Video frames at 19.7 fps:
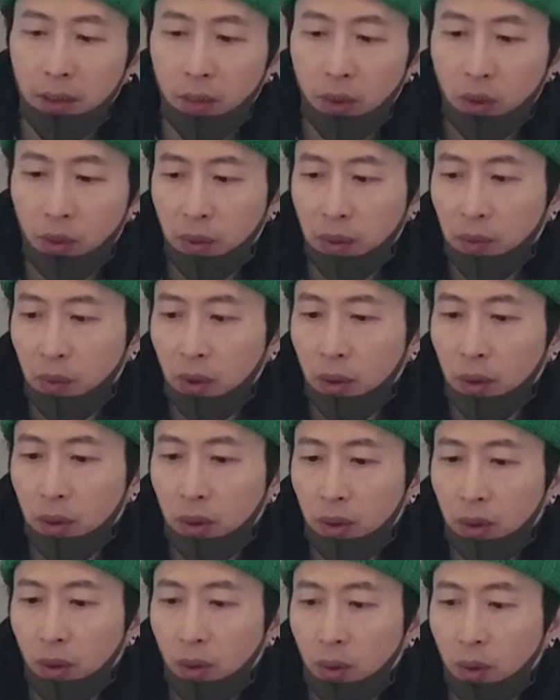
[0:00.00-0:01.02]
뭐
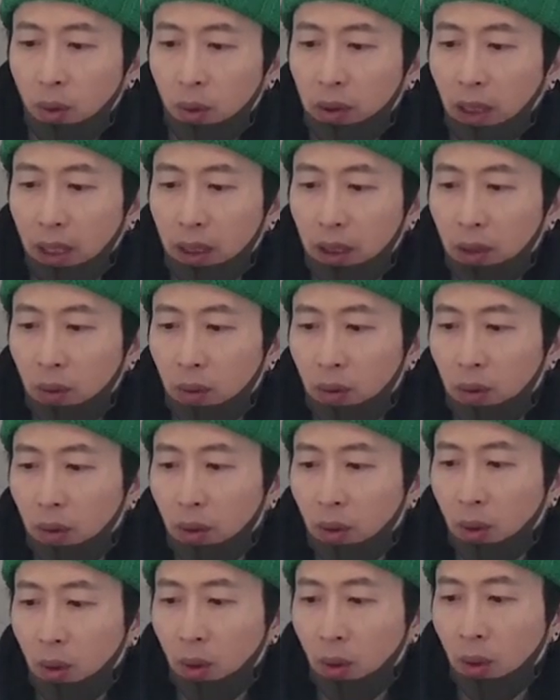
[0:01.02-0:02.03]
슈프림도 그렇고 나이키도
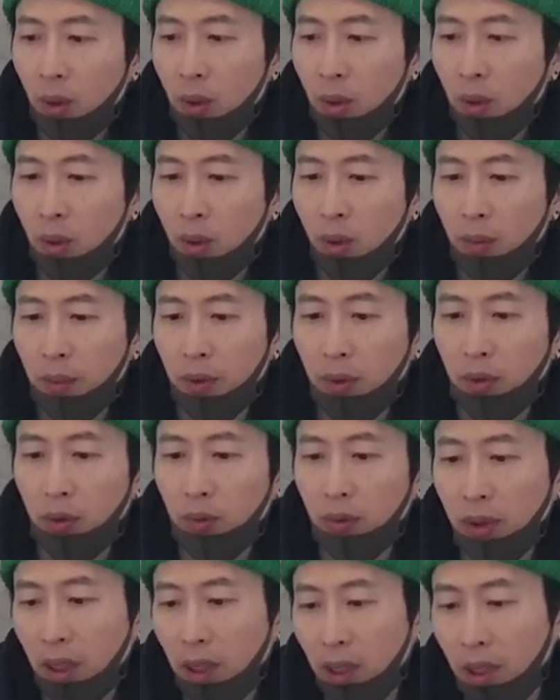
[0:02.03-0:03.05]
그렇고 뭐
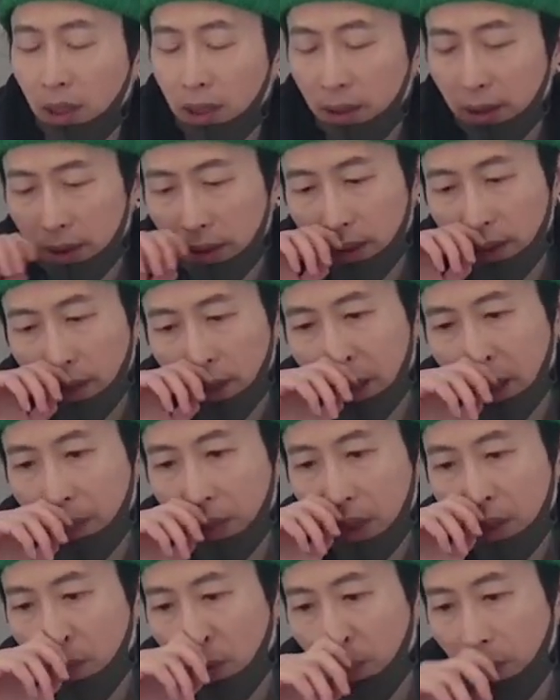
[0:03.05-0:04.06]
둘 다 크게
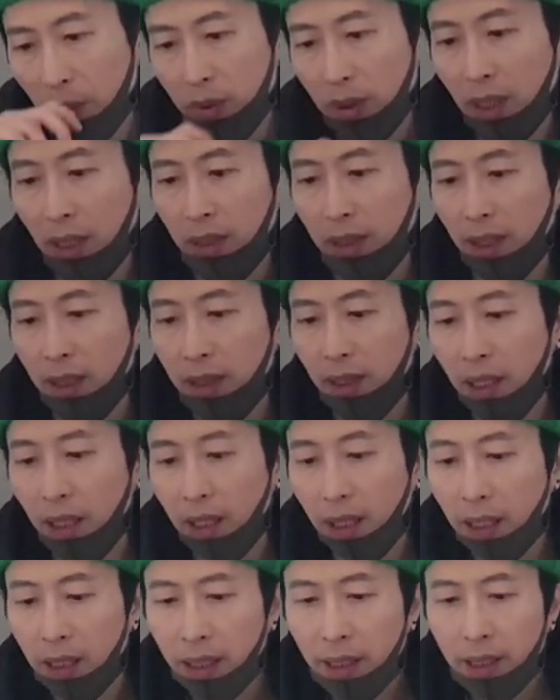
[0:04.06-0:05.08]
재미를 못 본
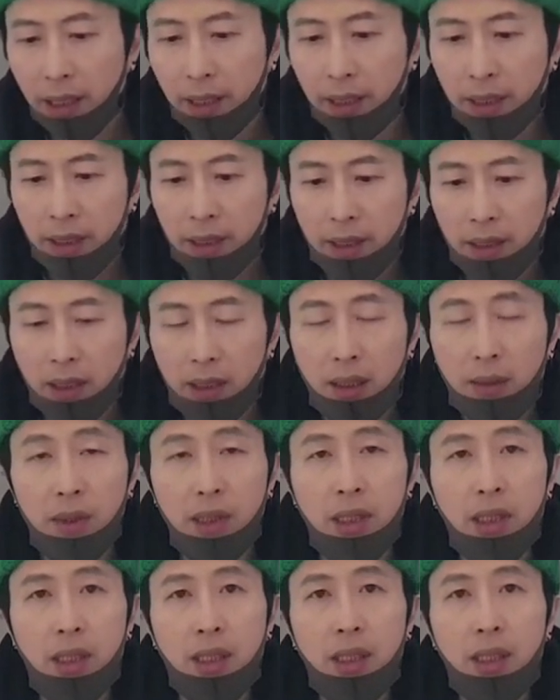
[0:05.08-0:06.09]
상태인데 지금
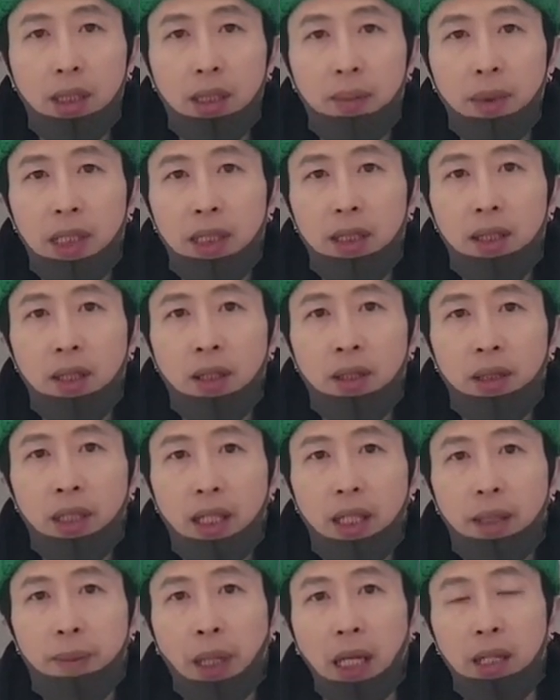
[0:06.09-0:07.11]

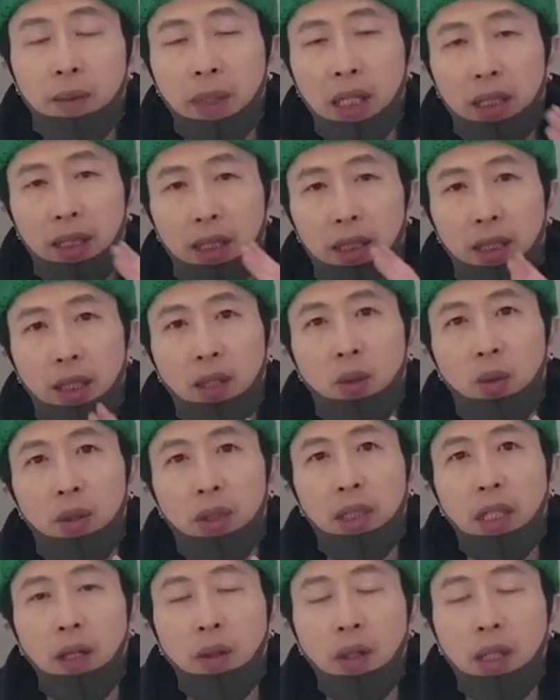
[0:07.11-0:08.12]
21년에 발매된다고
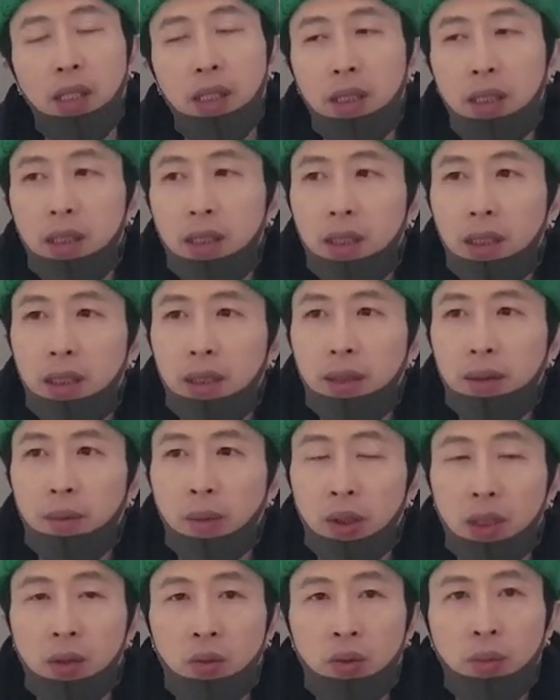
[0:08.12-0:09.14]
이제 나와 있는
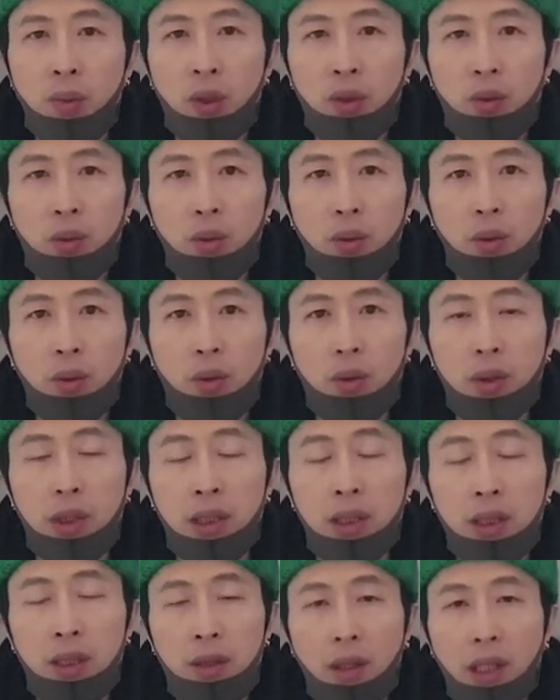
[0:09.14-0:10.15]
뭐 이제 루머도
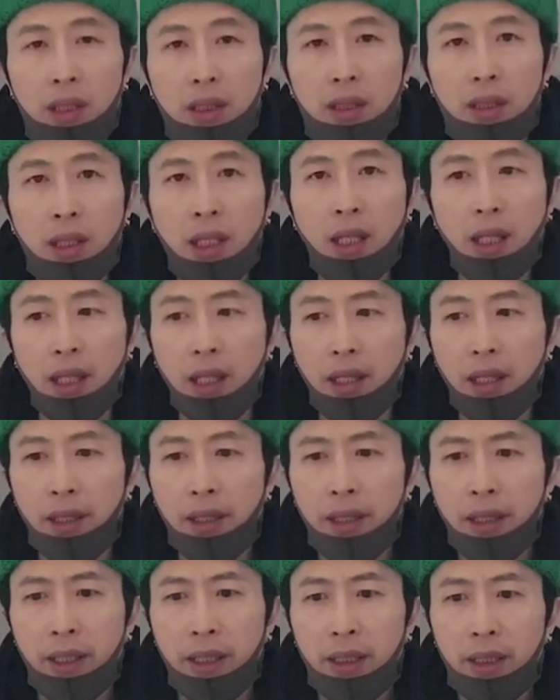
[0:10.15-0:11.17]
있는 것 같은데
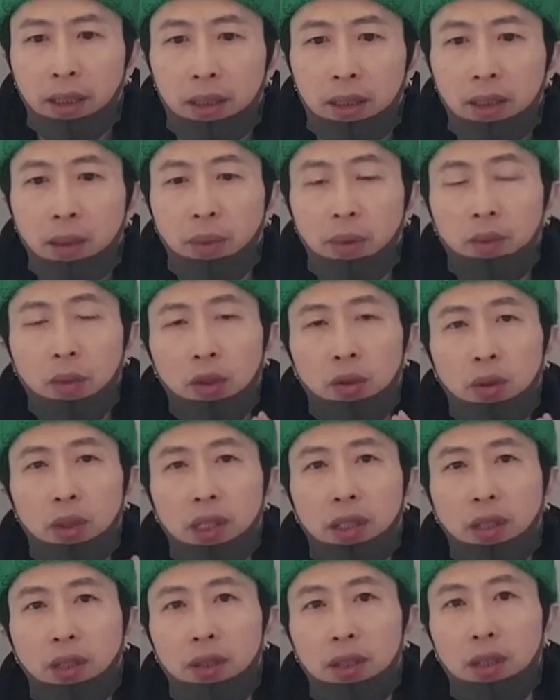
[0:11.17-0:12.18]
그 제품들
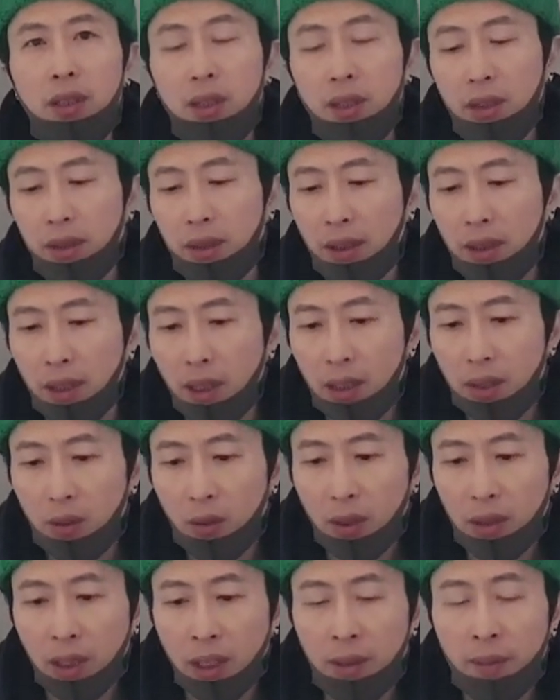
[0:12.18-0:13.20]
중에서는 크게
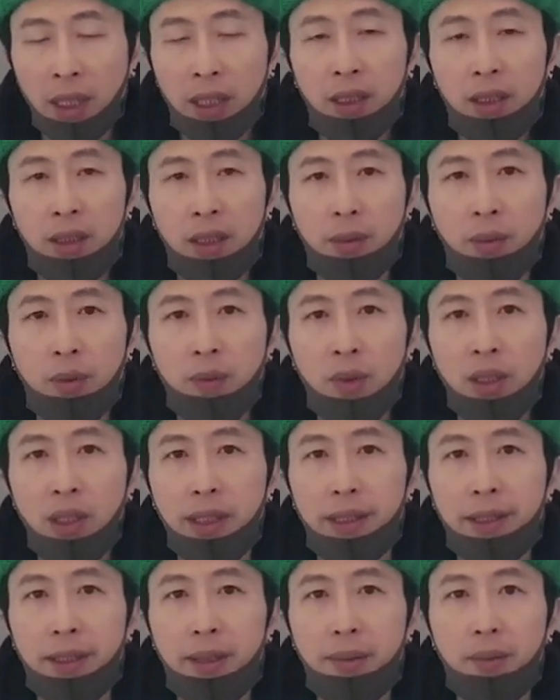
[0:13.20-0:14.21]
이슈가 될 만한
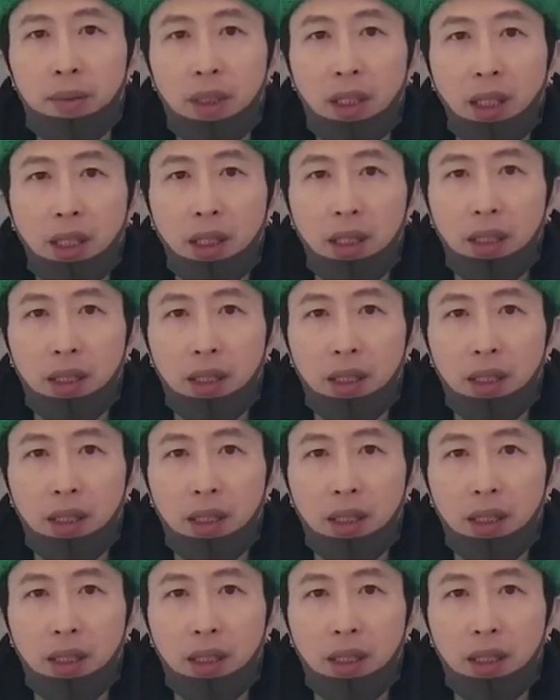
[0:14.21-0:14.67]
제품들이 있습니다.